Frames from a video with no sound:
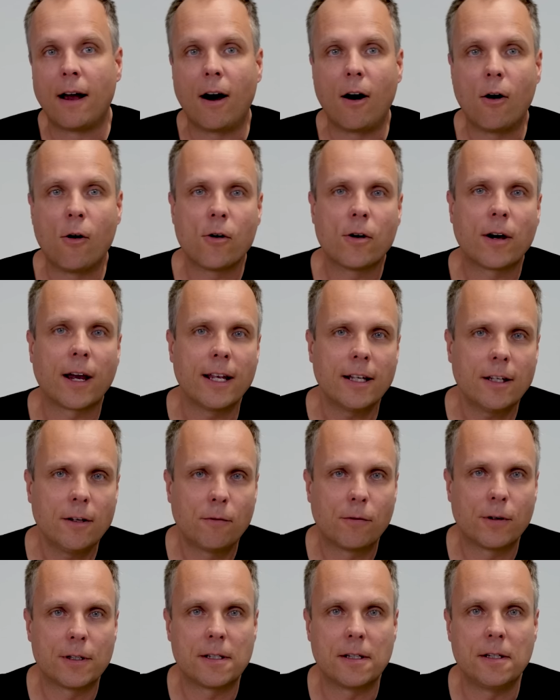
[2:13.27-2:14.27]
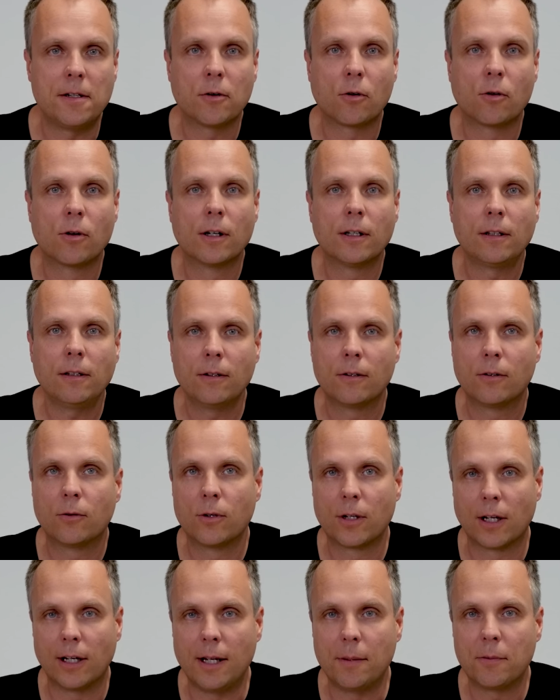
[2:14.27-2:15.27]
Auch Rentenversicherungen
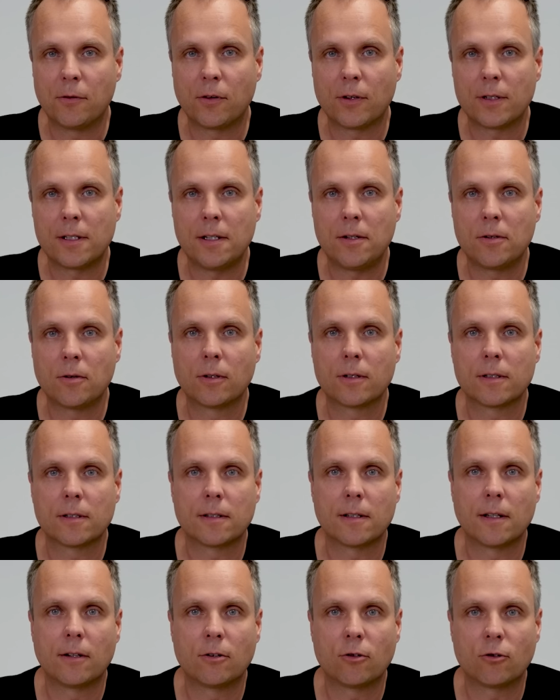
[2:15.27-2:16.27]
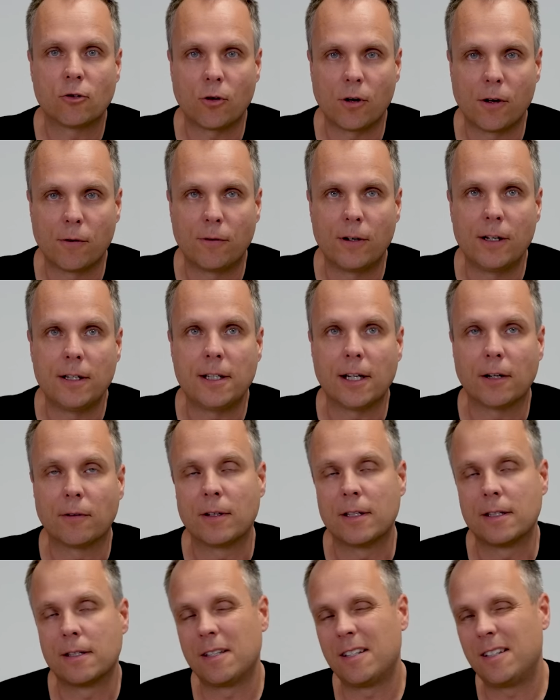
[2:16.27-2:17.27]
oder Lebensversicherungen sind steuerpflichtig.
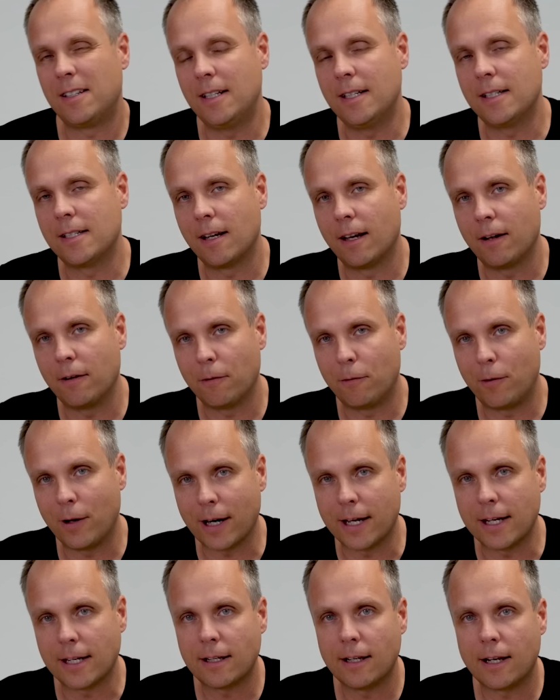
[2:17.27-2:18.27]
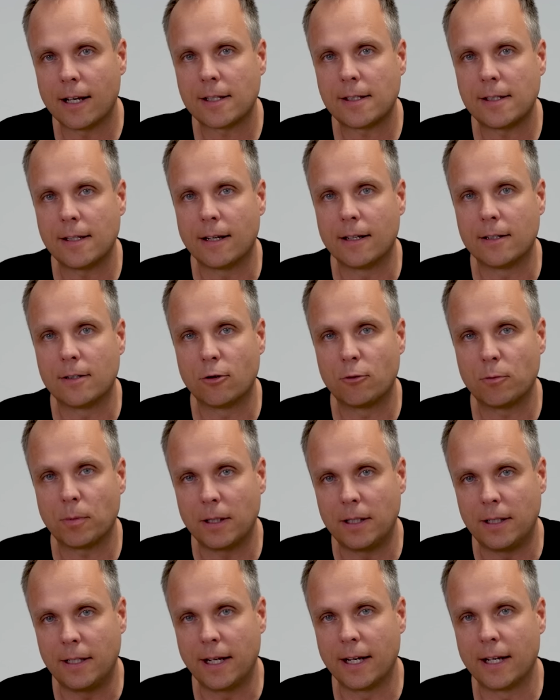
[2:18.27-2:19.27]
Wenn Sie sich diese verrenten lassen, also
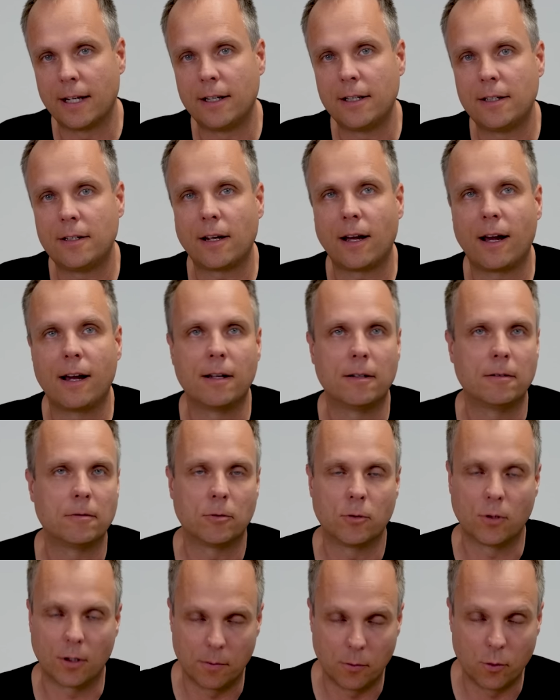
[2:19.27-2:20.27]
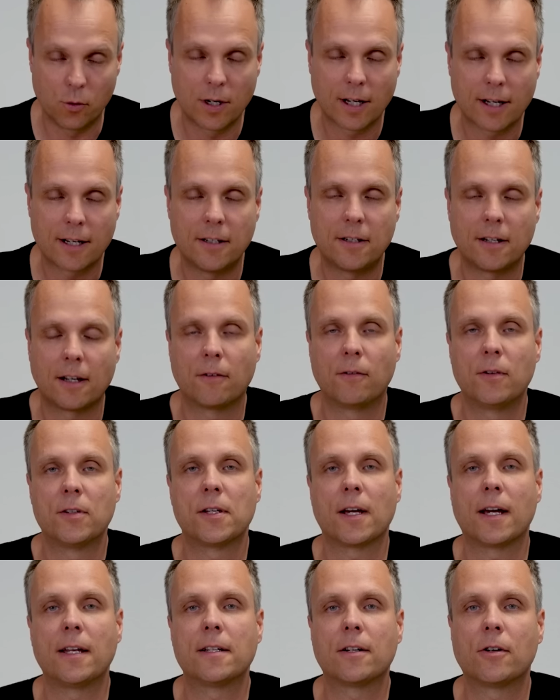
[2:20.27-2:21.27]
sprich jährlich ein oder monatlich eine
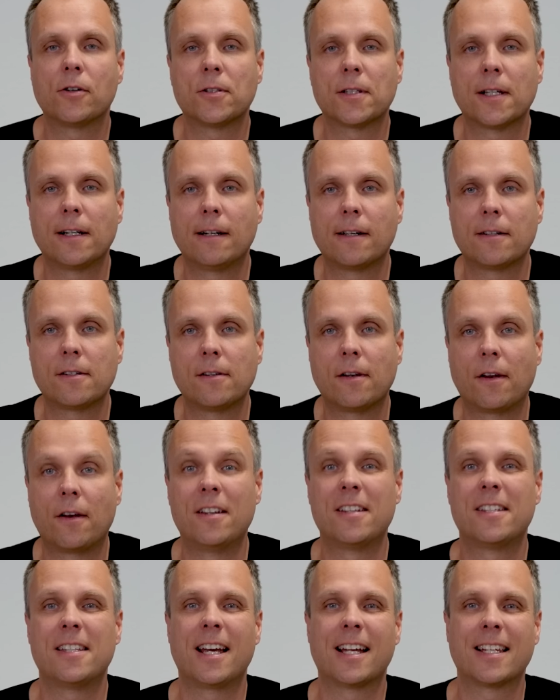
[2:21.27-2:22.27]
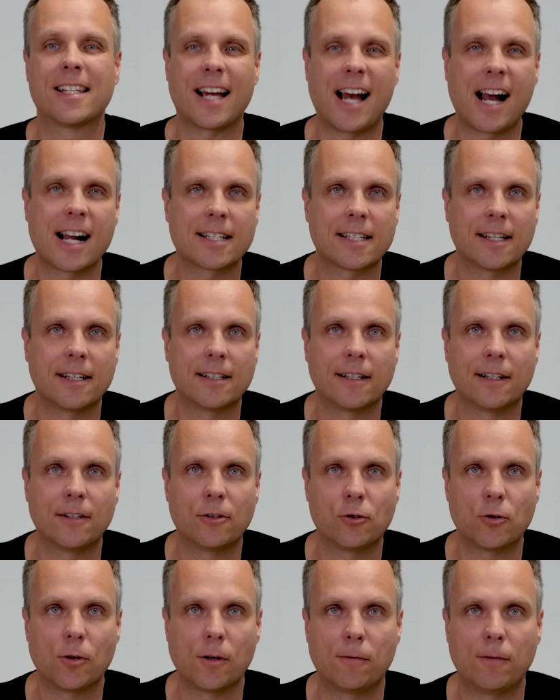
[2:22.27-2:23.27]
gewisse Rente auszahlen lassen, dann ist der Ertragsanteil
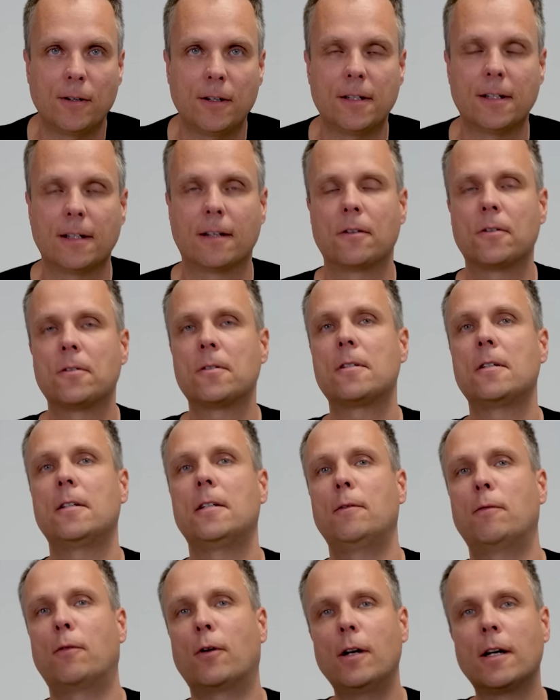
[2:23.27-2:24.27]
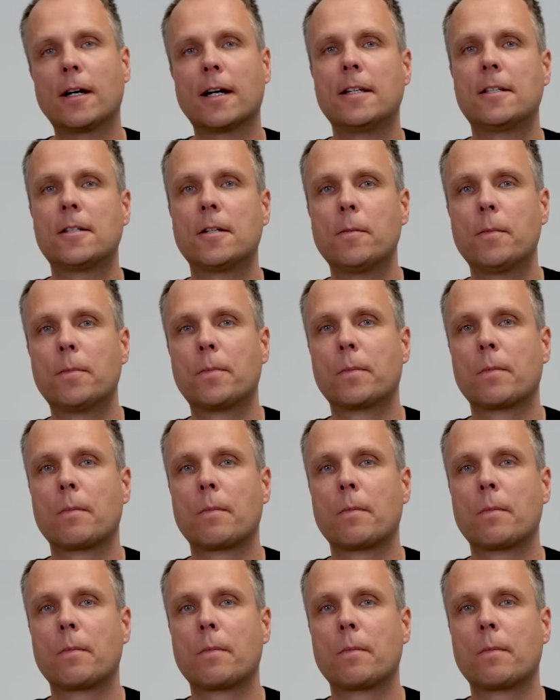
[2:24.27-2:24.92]
steuerpflichtig. Das ist nicht die volle Rente,